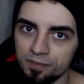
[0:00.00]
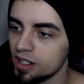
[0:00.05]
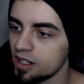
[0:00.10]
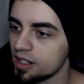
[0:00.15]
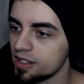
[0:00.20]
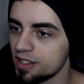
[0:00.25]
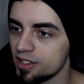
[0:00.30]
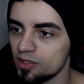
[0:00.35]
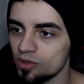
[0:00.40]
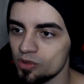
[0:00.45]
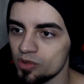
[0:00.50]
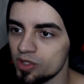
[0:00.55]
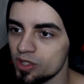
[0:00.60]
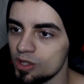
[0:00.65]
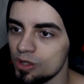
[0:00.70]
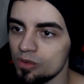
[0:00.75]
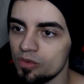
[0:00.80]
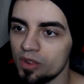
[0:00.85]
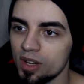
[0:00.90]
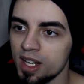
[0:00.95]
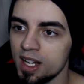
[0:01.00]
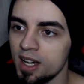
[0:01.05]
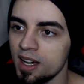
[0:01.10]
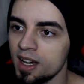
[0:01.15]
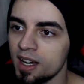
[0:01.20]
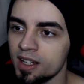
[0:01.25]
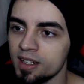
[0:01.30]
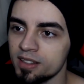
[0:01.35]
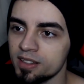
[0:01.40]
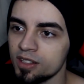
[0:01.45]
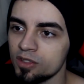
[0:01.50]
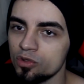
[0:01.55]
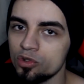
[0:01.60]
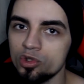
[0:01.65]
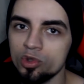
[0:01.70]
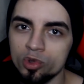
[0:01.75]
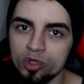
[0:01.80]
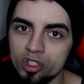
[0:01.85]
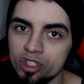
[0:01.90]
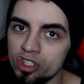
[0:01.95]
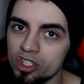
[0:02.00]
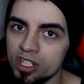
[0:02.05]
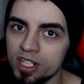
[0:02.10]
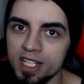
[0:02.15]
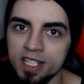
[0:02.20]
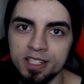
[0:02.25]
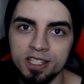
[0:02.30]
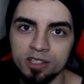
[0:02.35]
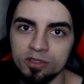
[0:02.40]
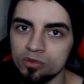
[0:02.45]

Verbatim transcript: Anderson Silva lá dando chute de letra